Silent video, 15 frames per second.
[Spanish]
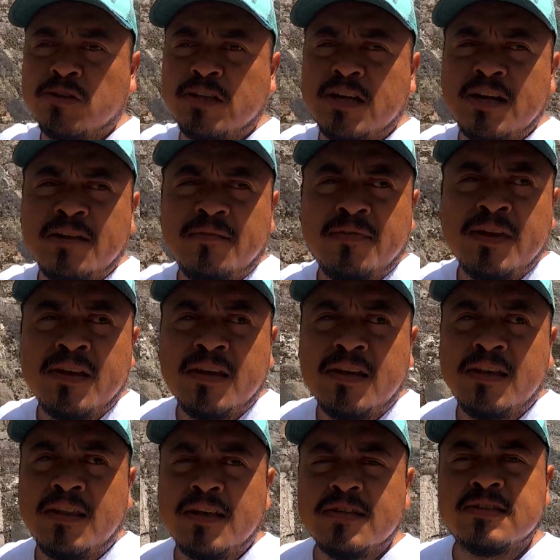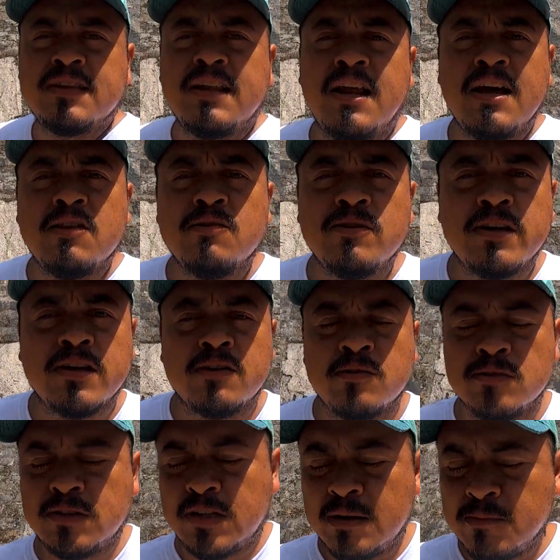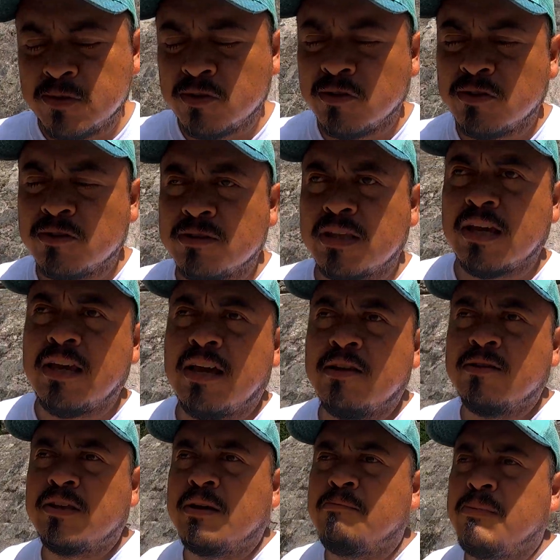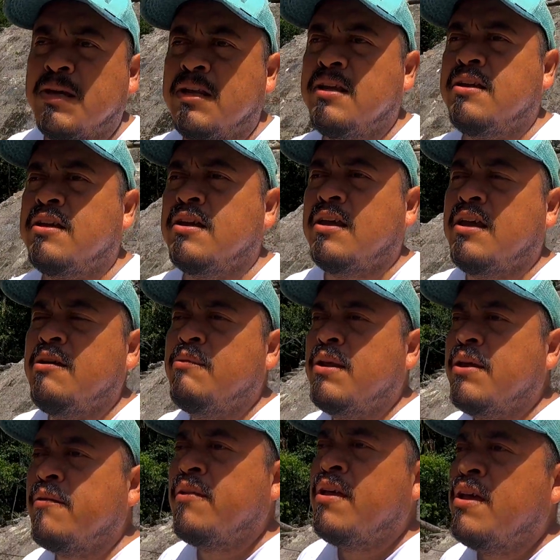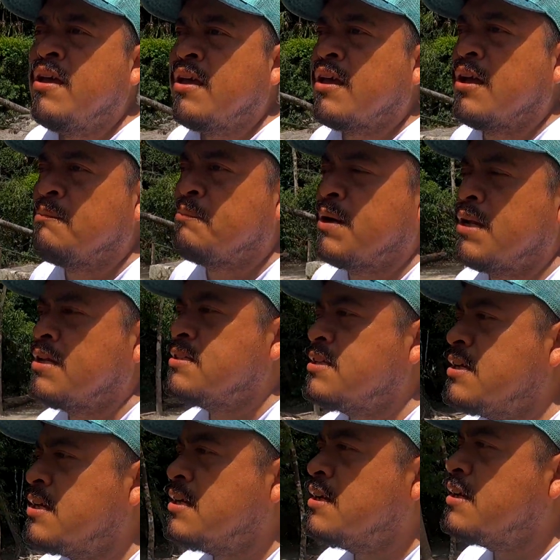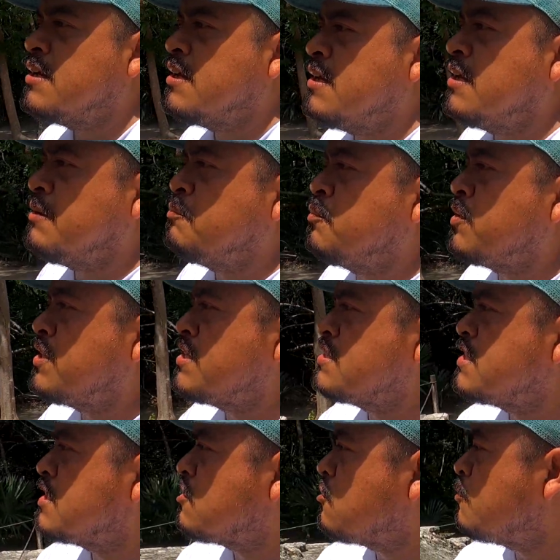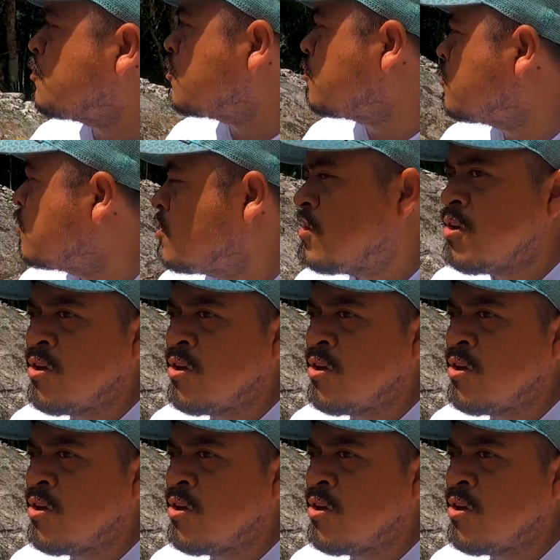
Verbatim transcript: otra y de este lado encontramos otro tallado también increíble que al parecer eh, puede ser como